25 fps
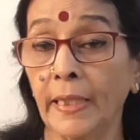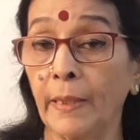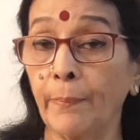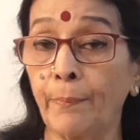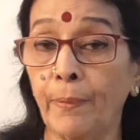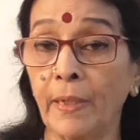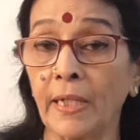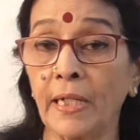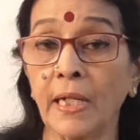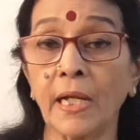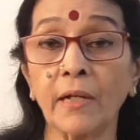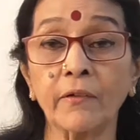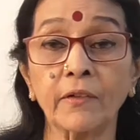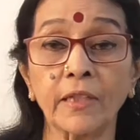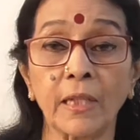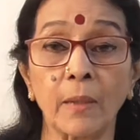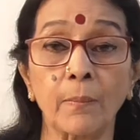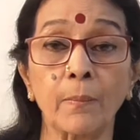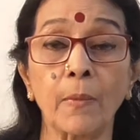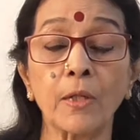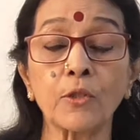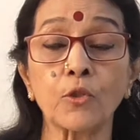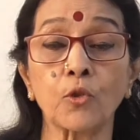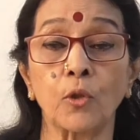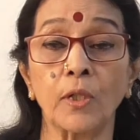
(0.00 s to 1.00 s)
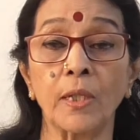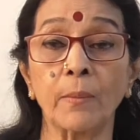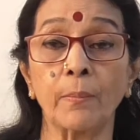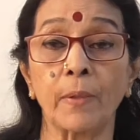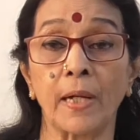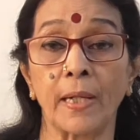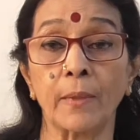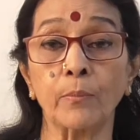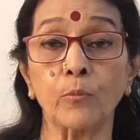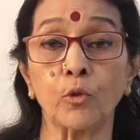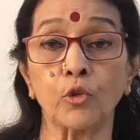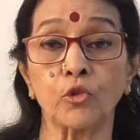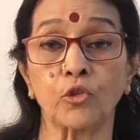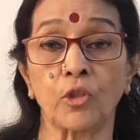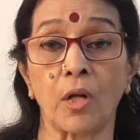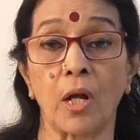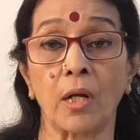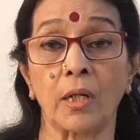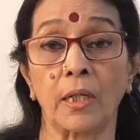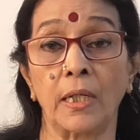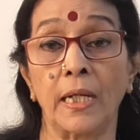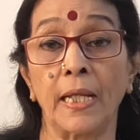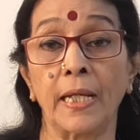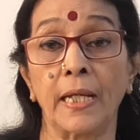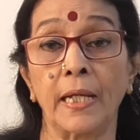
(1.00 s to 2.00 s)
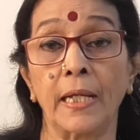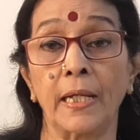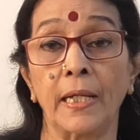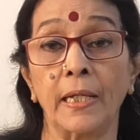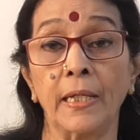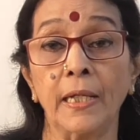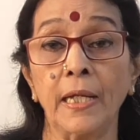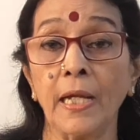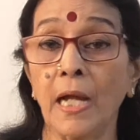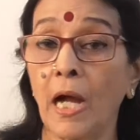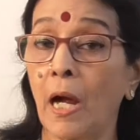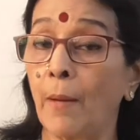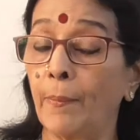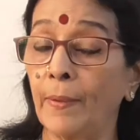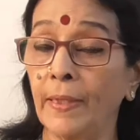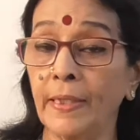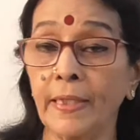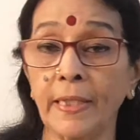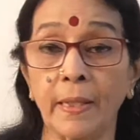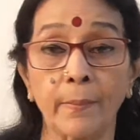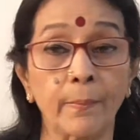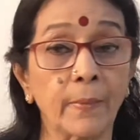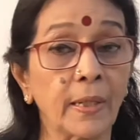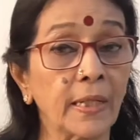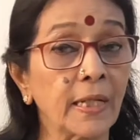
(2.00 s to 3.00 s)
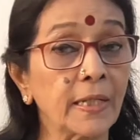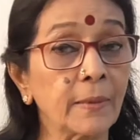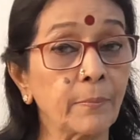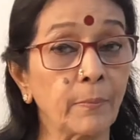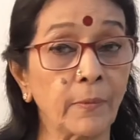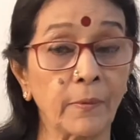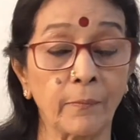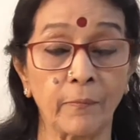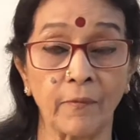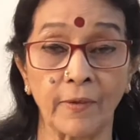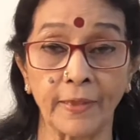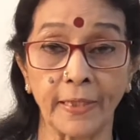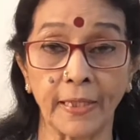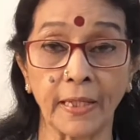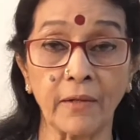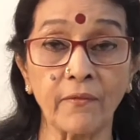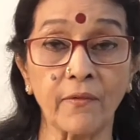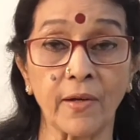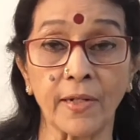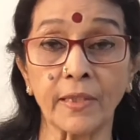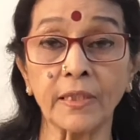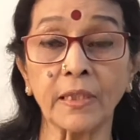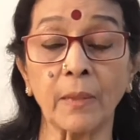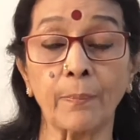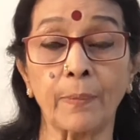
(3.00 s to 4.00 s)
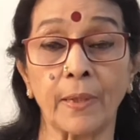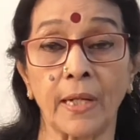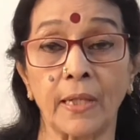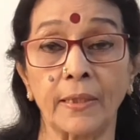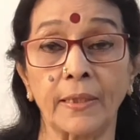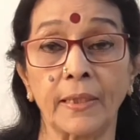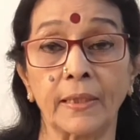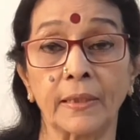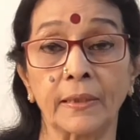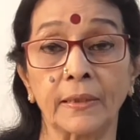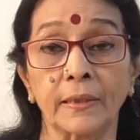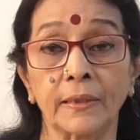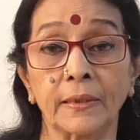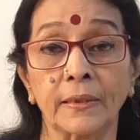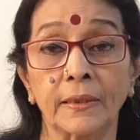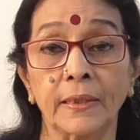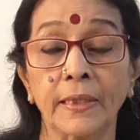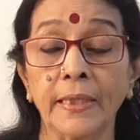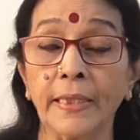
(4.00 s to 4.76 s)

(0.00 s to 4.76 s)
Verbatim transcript: இப்படிலாம் இந்த அம்மா சொல்லி பயமுறுத்துறாங்களே அப்படின்னு என்ன நீங்க வருத்தப்படாதீங்க